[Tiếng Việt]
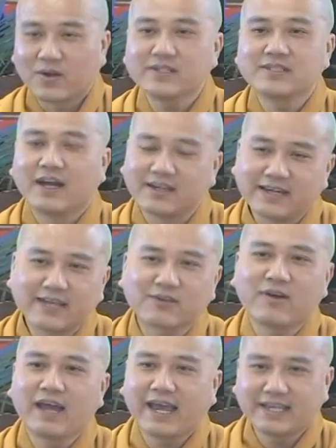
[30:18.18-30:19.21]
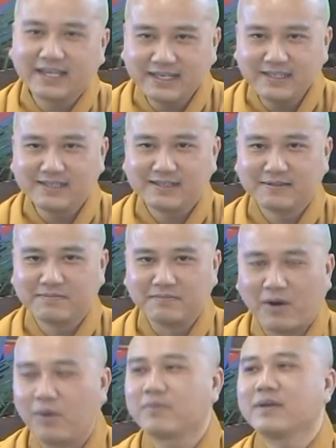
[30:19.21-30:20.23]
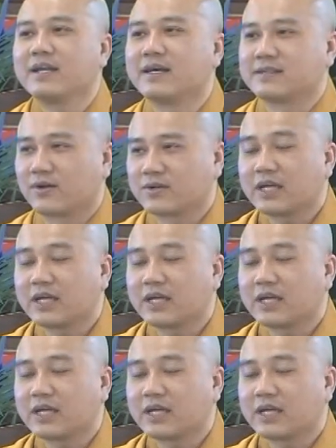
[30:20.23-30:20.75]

Cõi trời đây có hai ý. Một là